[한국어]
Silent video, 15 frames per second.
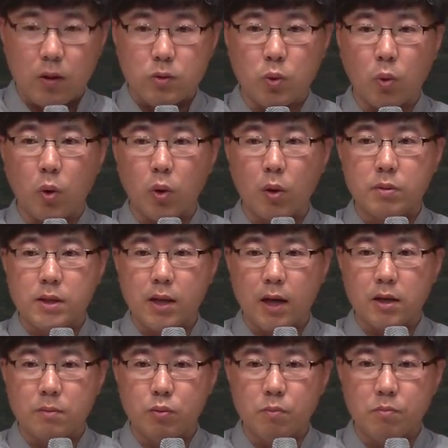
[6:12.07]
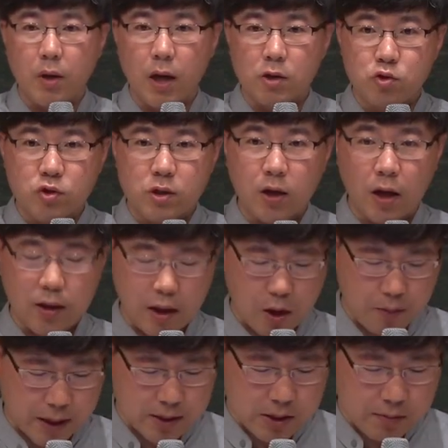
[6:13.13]
조건 없이 땅을 분배해
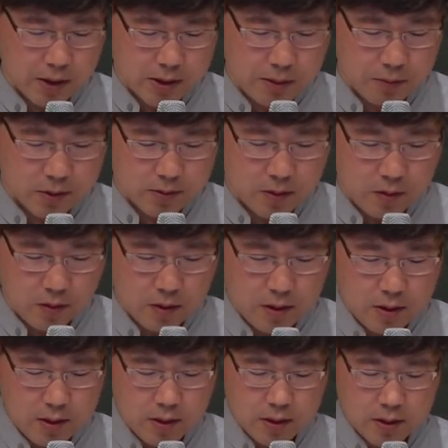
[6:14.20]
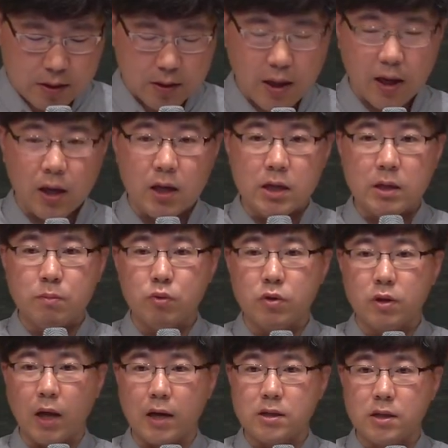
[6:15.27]
주시겠다고 말씀하시면서 그 땅의
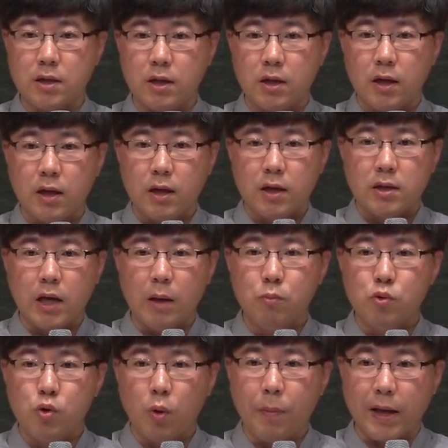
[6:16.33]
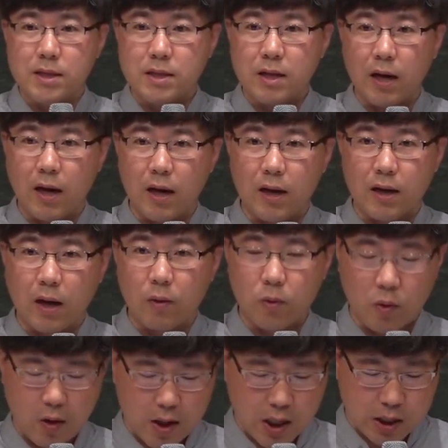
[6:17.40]
일부를 다시 예물로
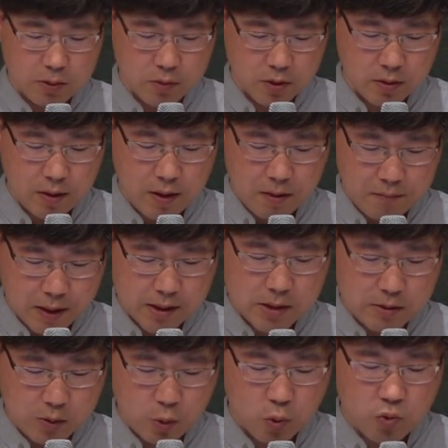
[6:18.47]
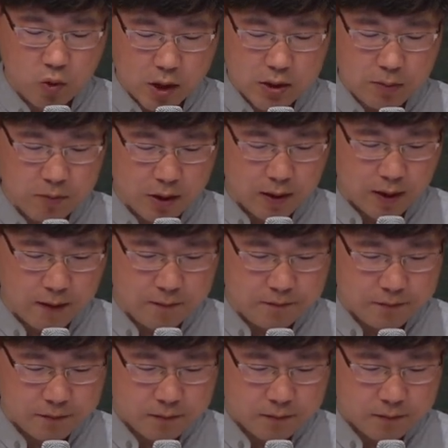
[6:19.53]
바치라라고 하나님은 말씀 요구하십니다.